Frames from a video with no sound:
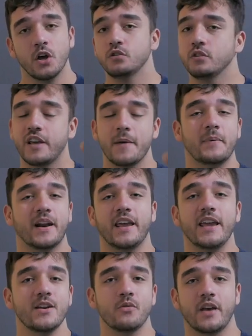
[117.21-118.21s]
do que para
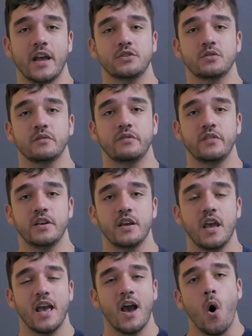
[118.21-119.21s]
quem não quer te ouvir.